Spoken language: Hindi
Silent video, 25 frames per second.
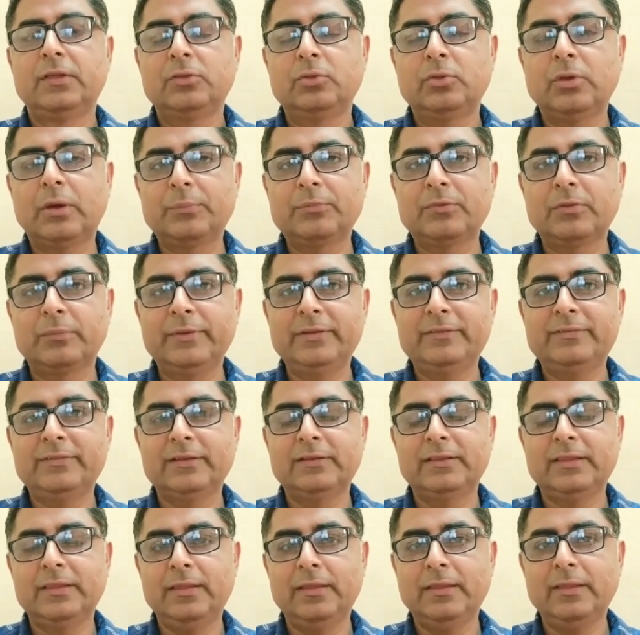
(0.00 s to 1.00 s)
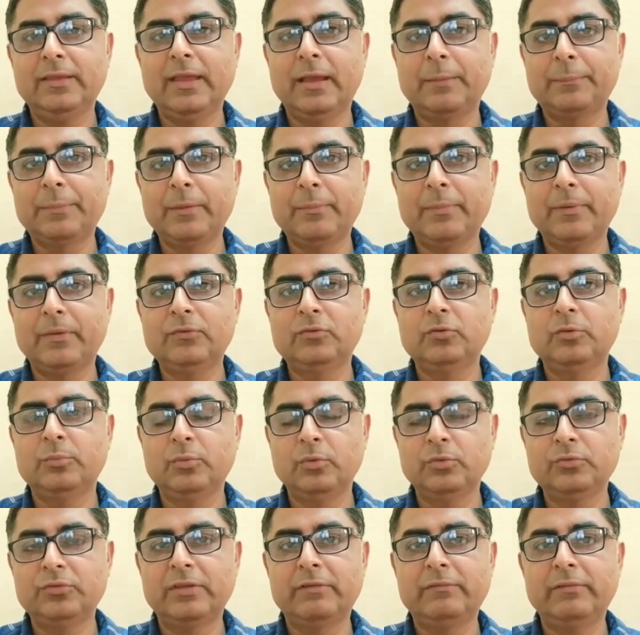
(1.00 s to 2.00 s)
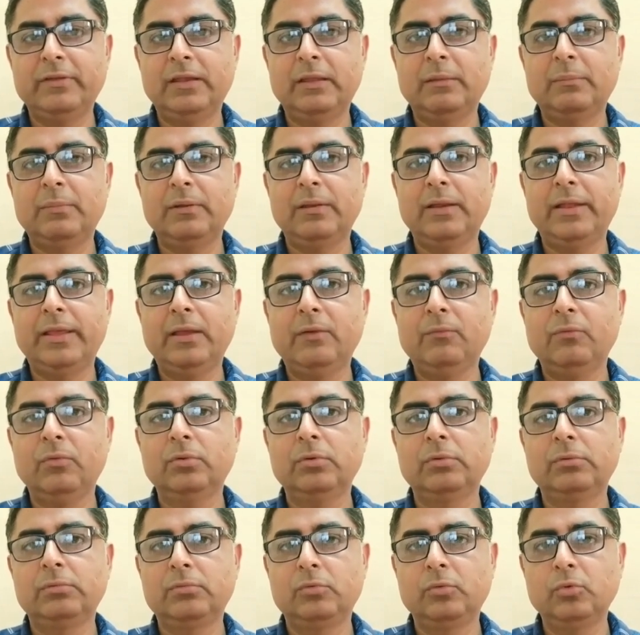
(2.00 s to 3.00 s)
तो आप समझ सकते हैं कि आपके पास जो बुक्स अवेलेबल हैं वो